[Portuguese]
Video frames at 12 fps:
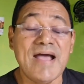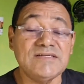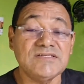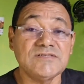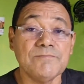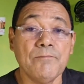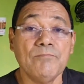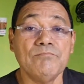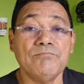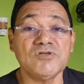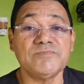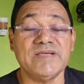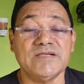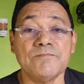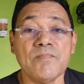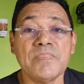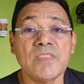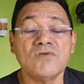Mas, pois
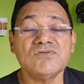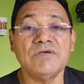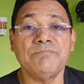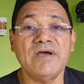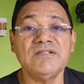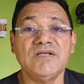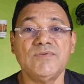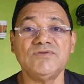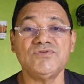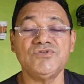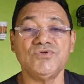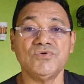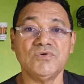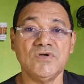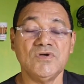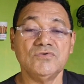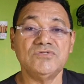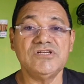bem, Sampaio então anunciou